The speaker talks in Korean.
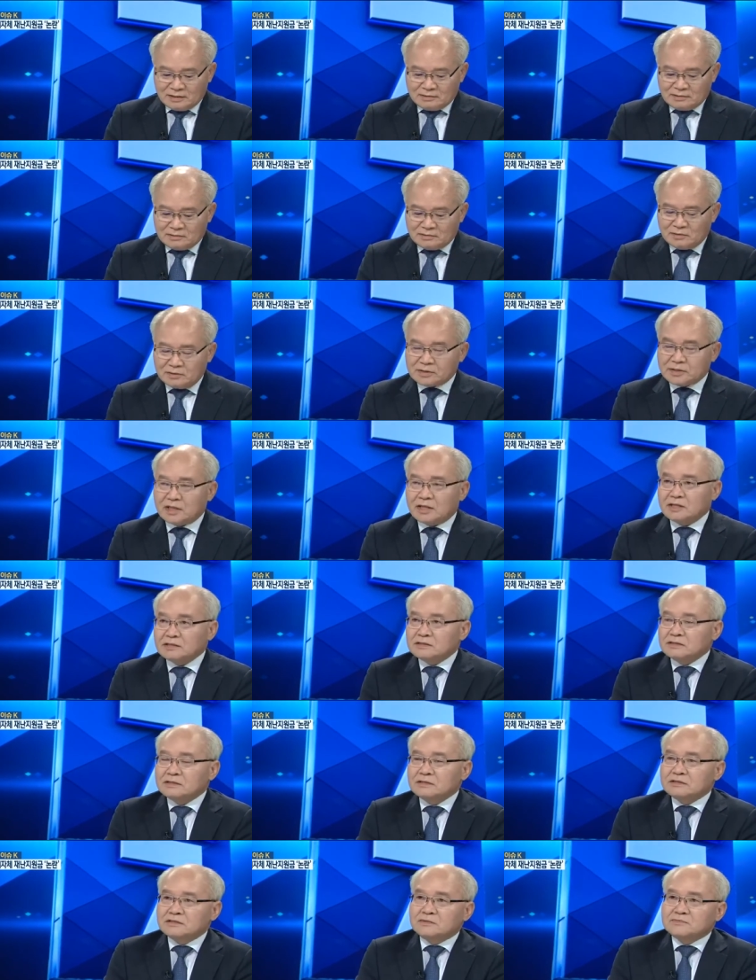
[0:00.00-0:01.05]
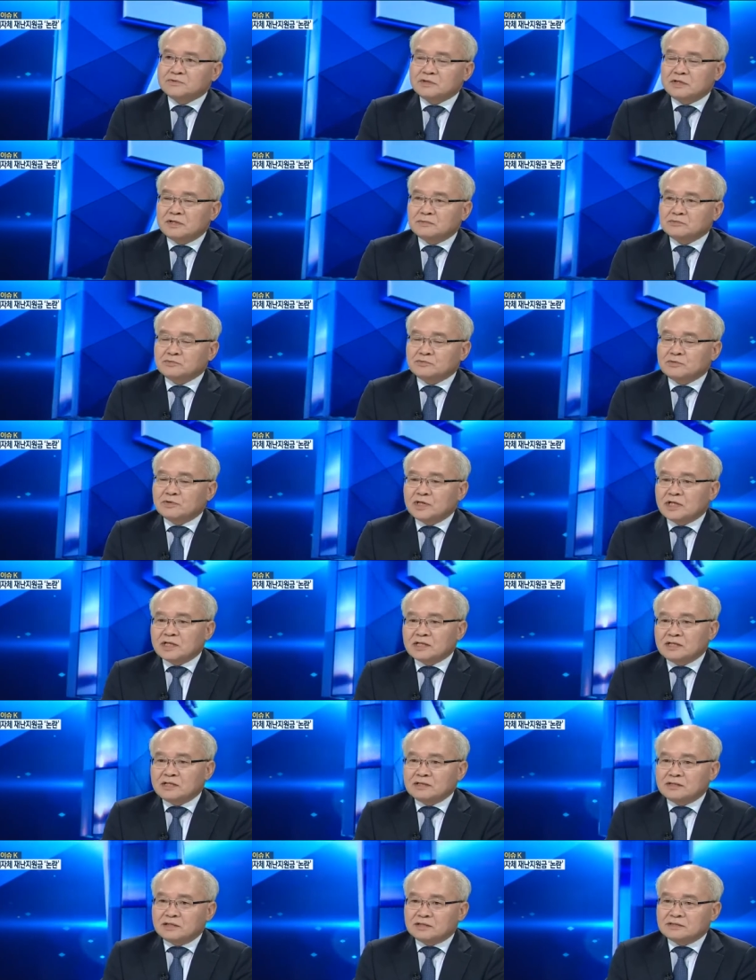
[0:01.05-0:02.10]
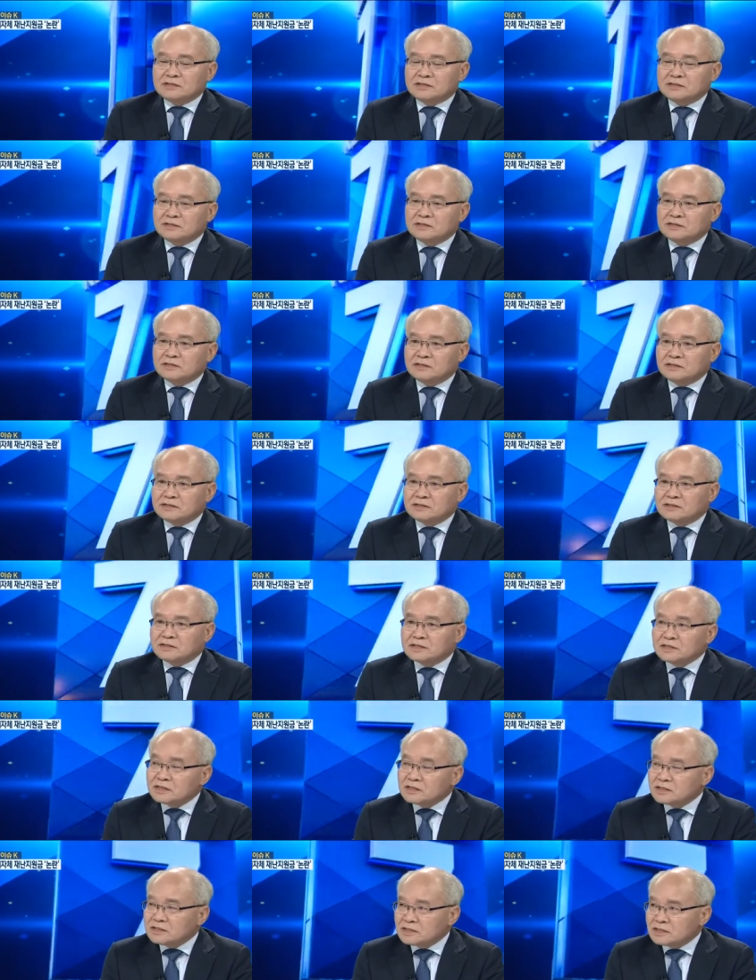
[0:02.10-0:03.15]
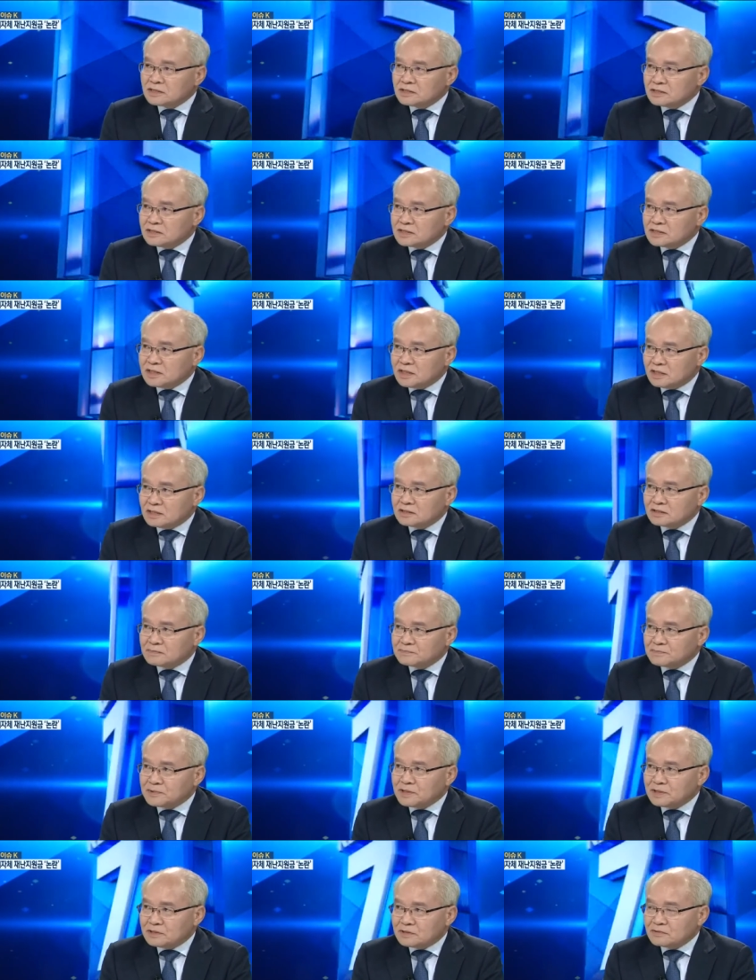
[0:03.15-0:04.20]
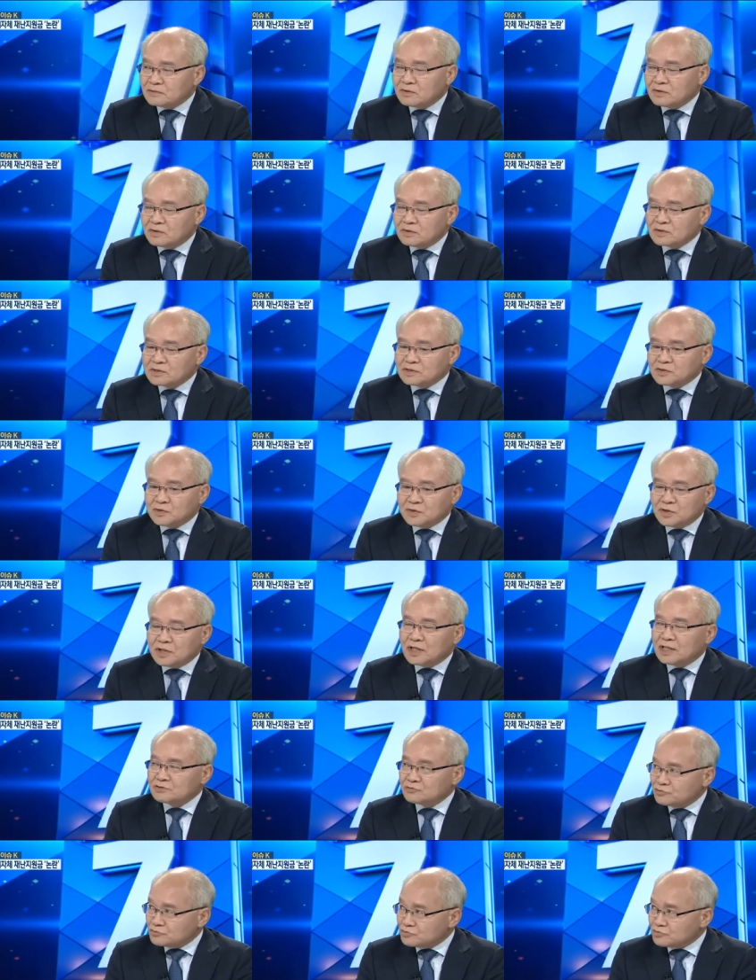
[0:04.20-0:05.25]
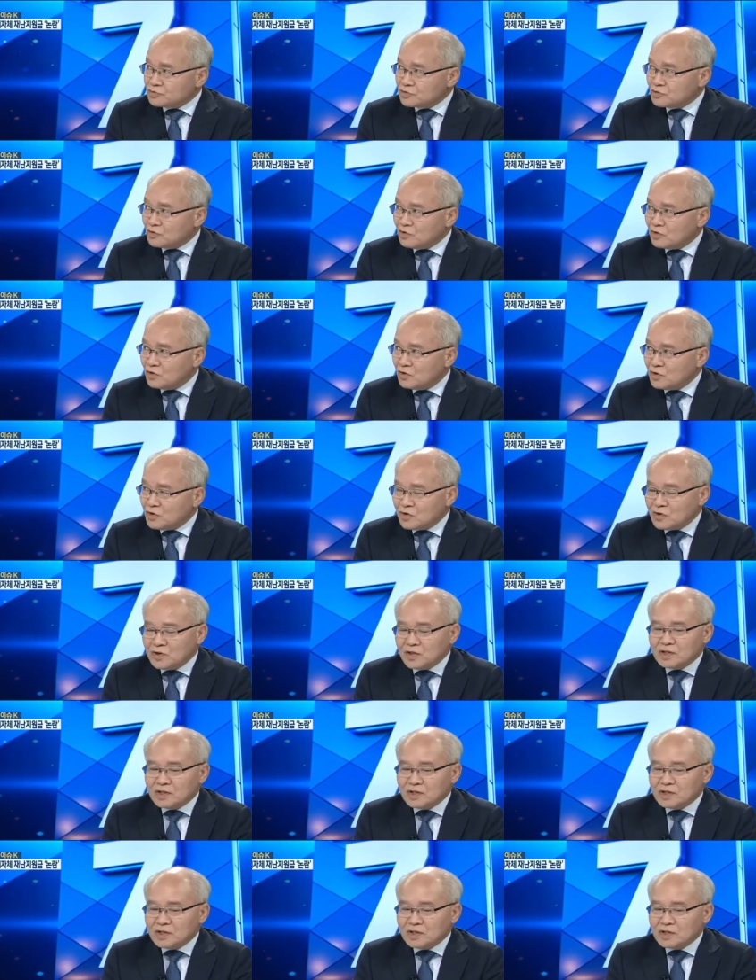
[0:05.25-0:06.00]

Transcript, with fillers: 어, 잘 아시는 것처럼 전라북도가 일 인당 지디, 지디, 지알디피도 최하 수준이고 예.